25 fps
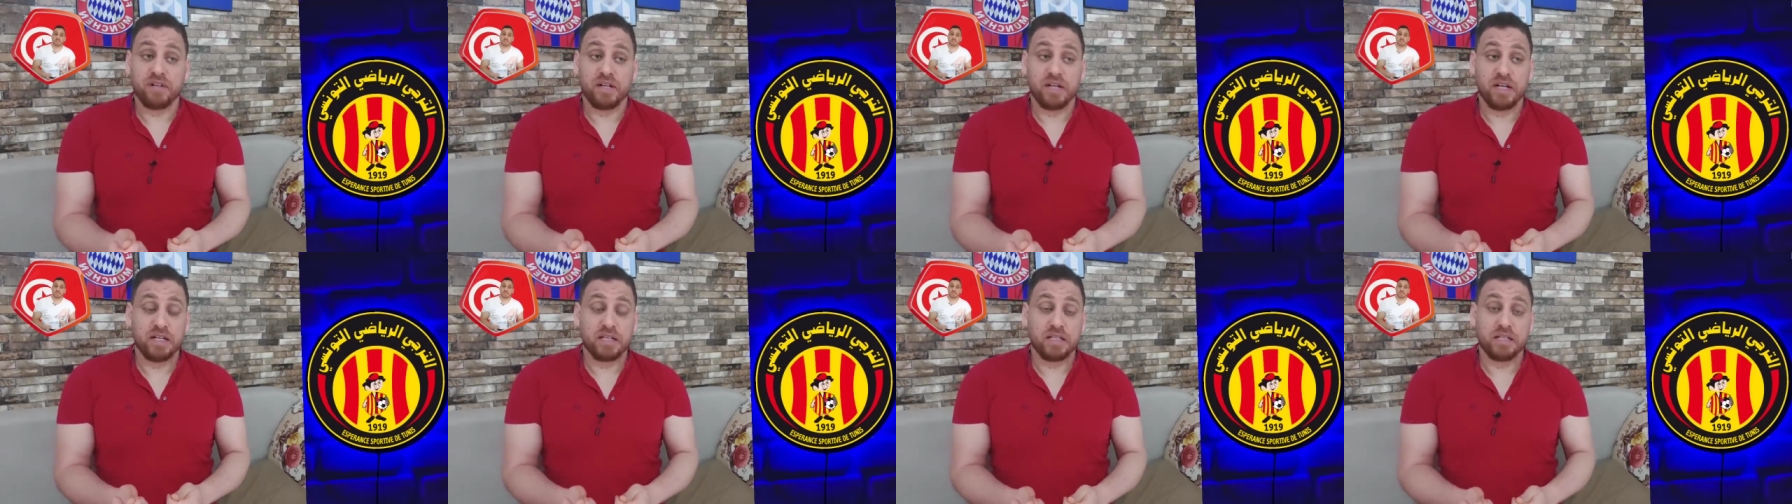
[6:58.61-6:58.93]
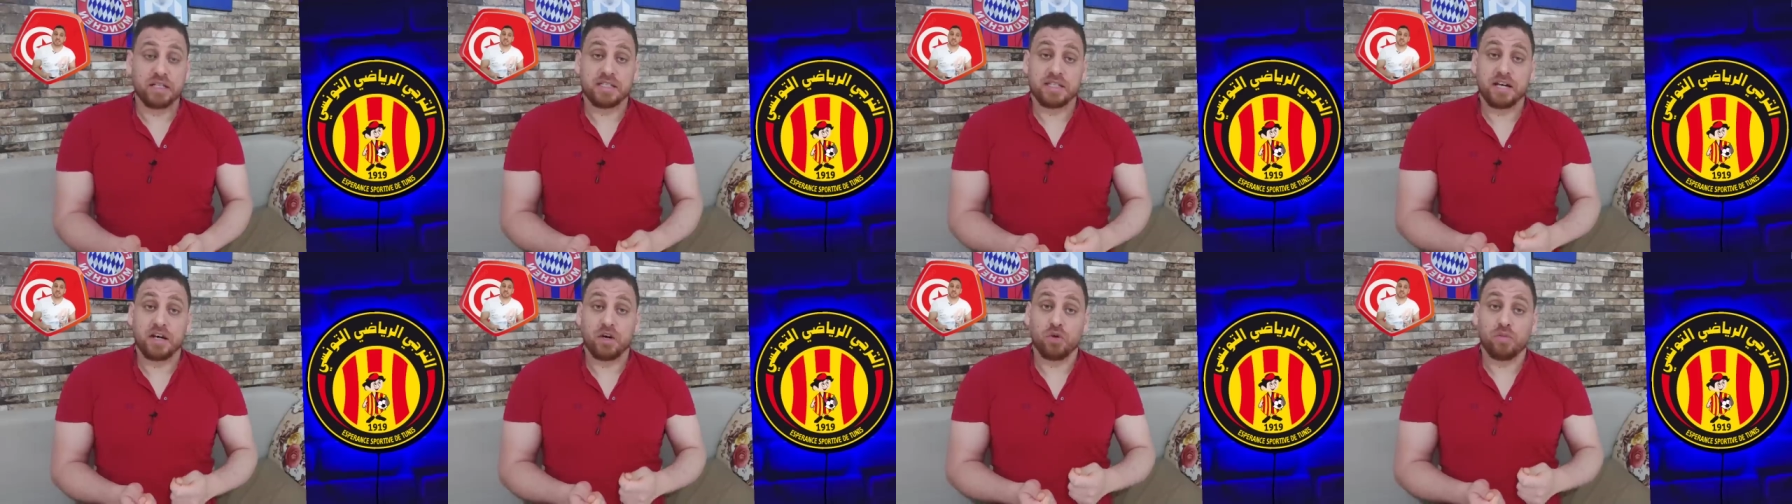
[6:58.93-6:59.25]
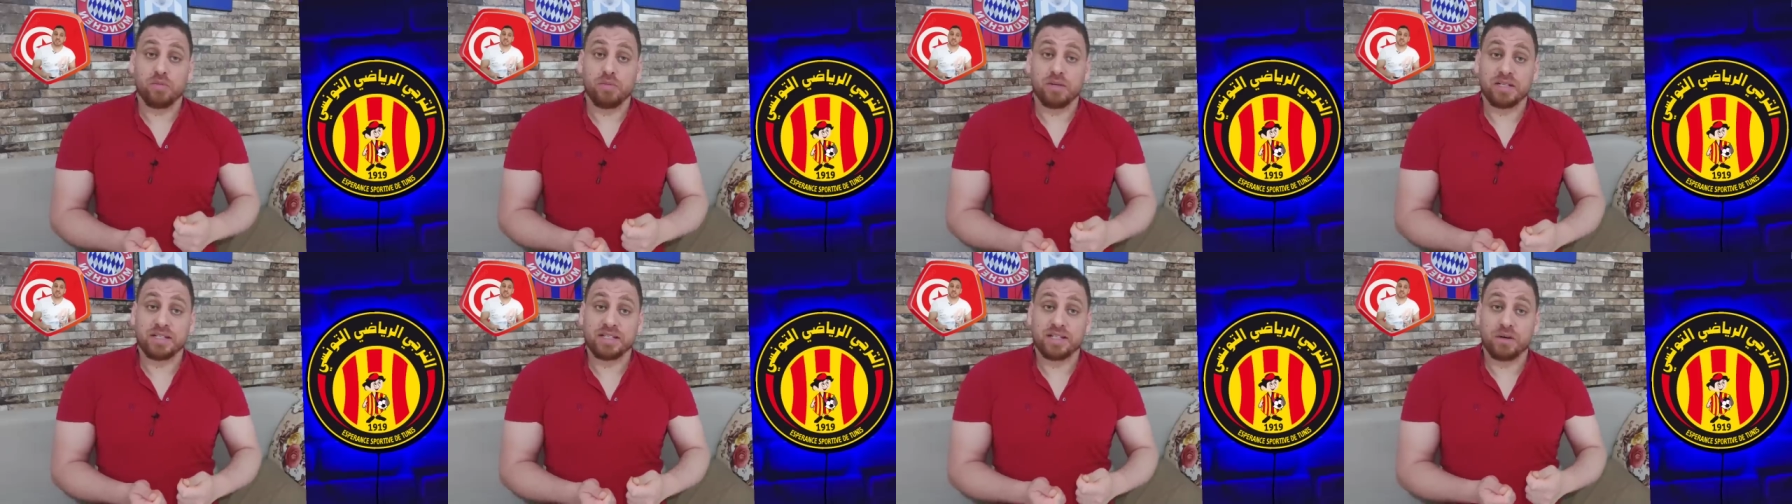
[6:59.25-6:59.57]
الانتصار
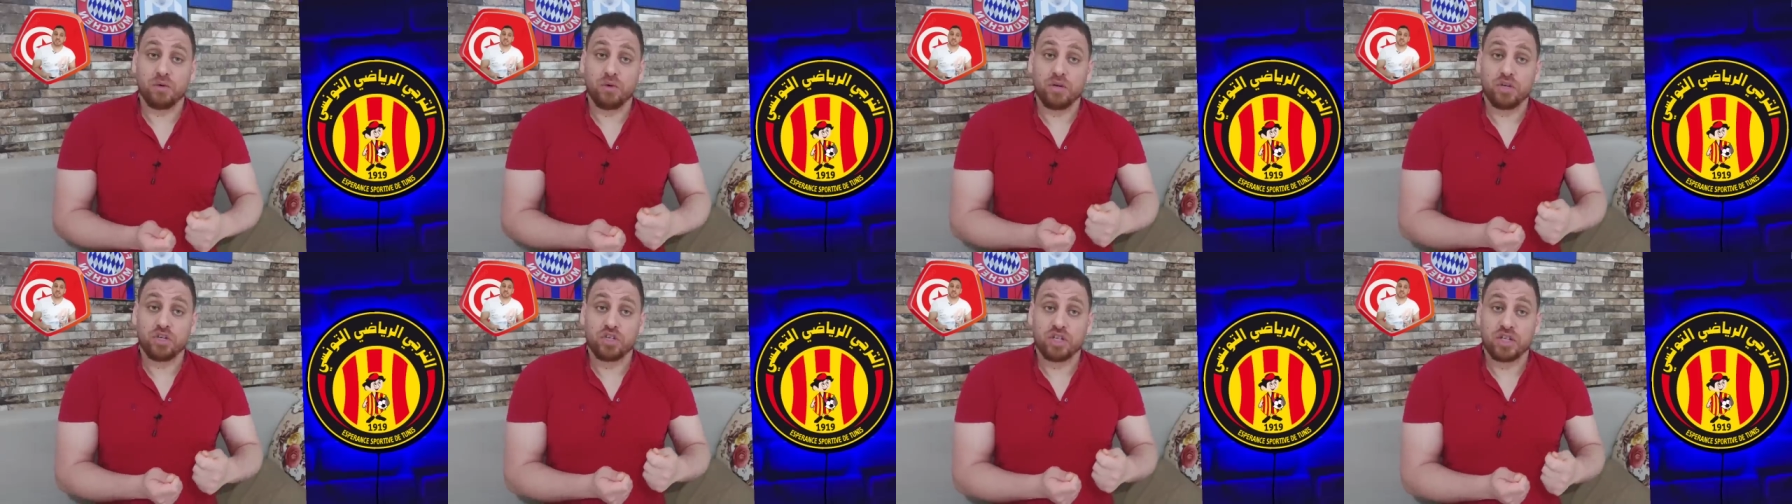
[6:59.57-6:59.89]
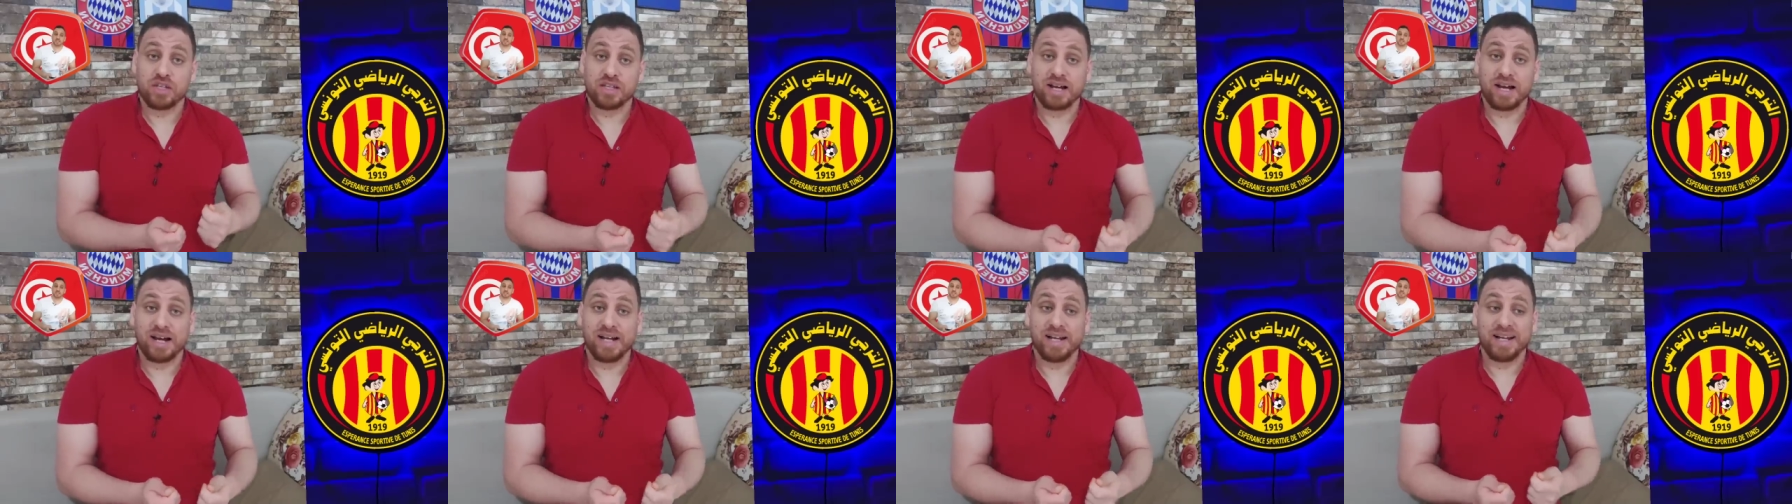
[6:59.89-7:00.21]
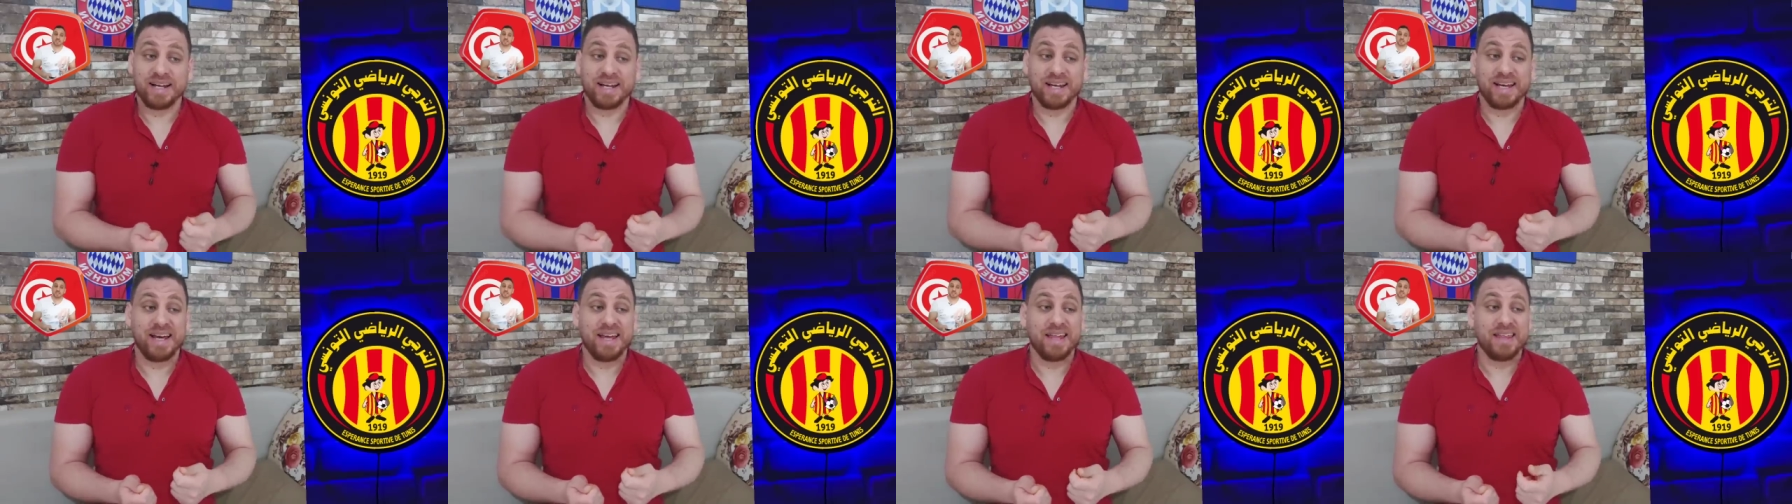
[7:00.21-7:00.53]
وما تصورش
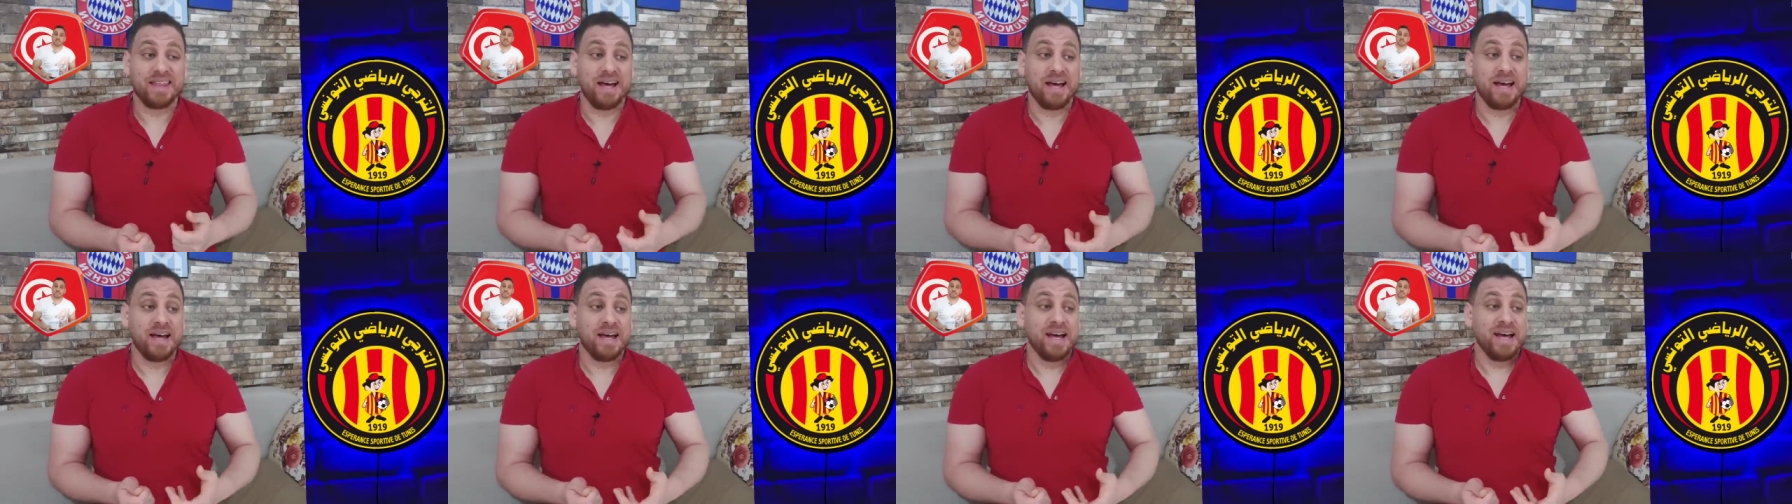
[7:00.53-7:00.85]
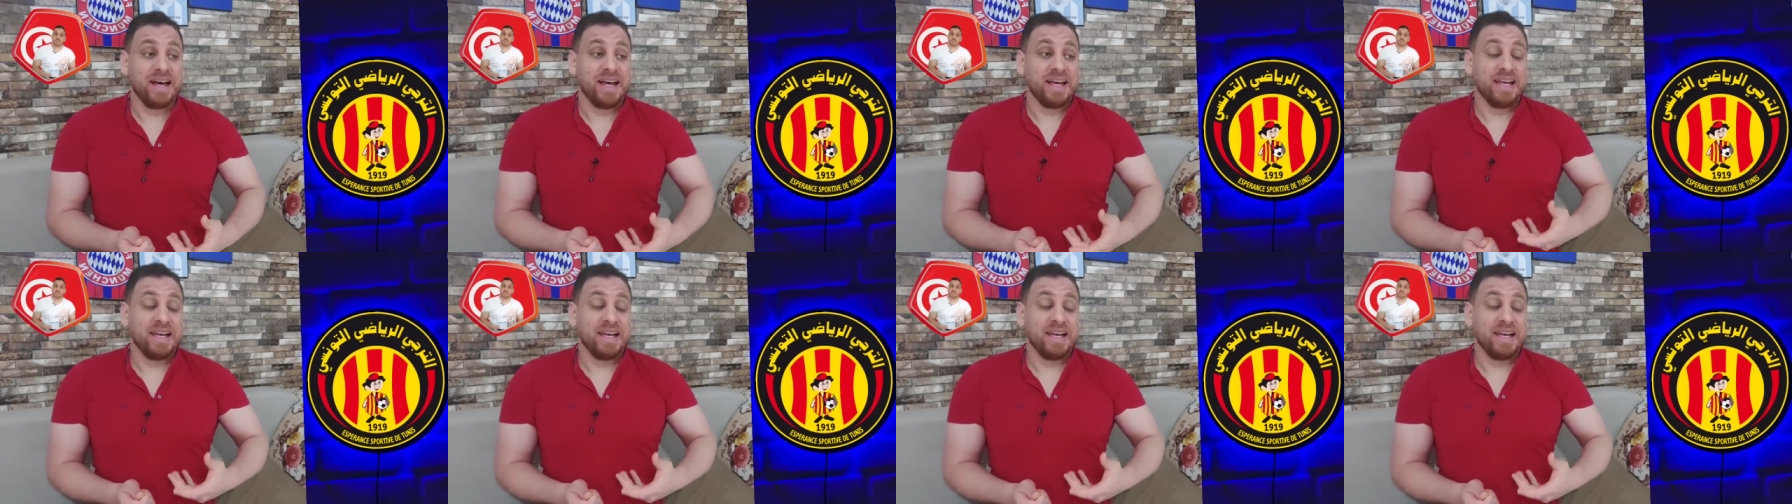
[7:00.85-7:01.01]
التعليق هذا